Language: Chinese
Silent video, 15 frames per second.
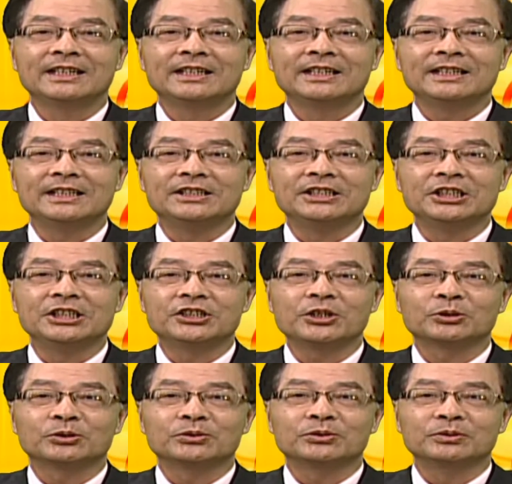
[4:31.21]
以及就
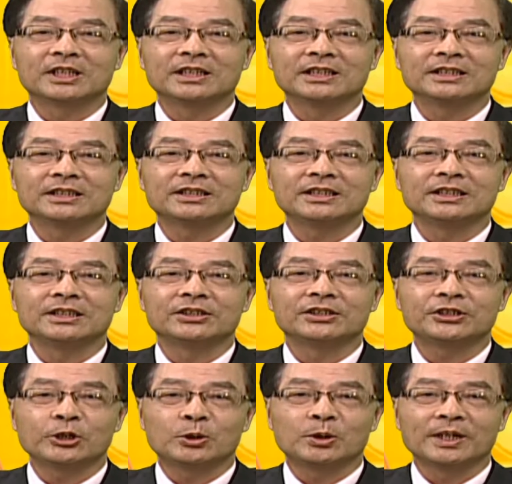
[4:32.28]
读科系
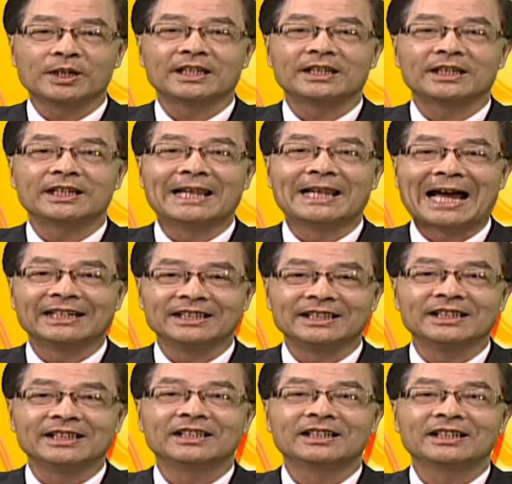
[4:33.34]
就业的难易。